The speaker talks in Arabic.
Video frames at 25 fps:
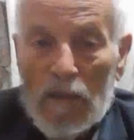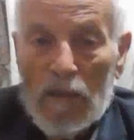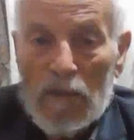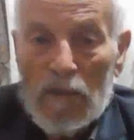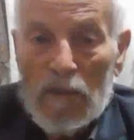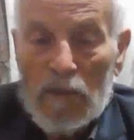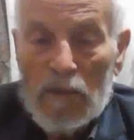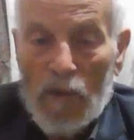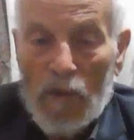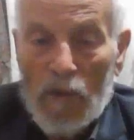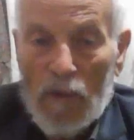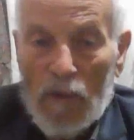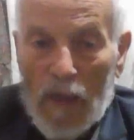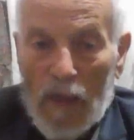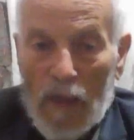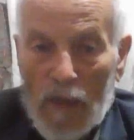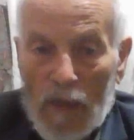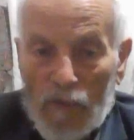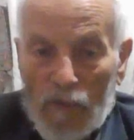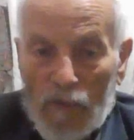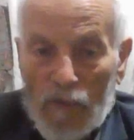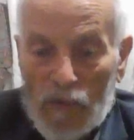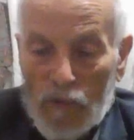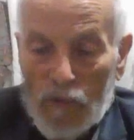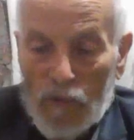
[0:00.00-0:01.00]
سواء
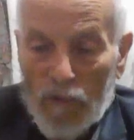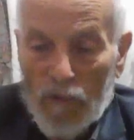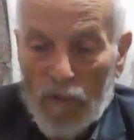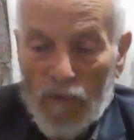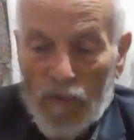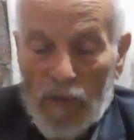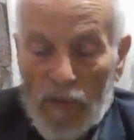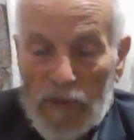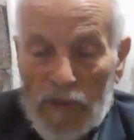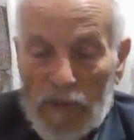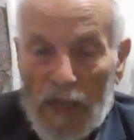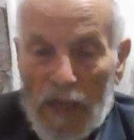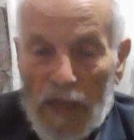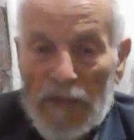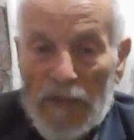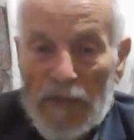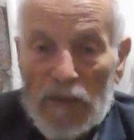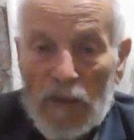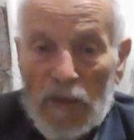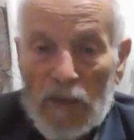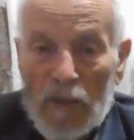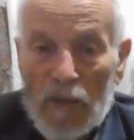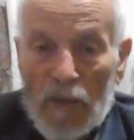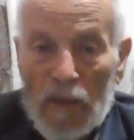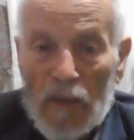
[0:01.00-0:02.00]
كان في صفوف
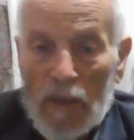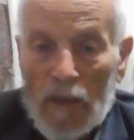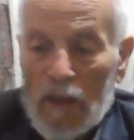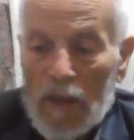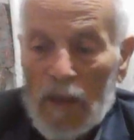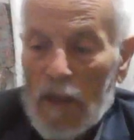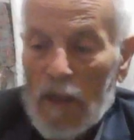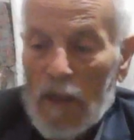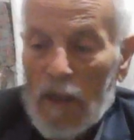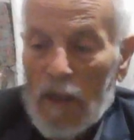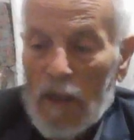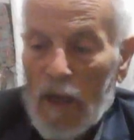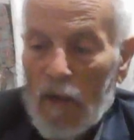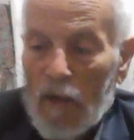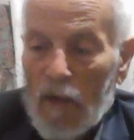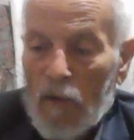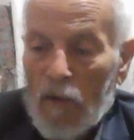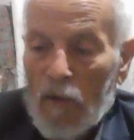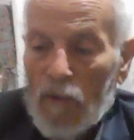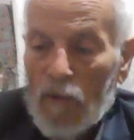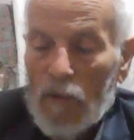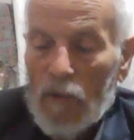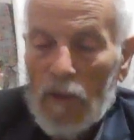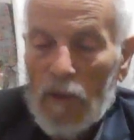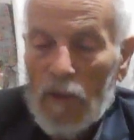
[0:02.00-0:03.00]
الجيش
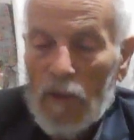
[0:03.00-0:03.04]
أو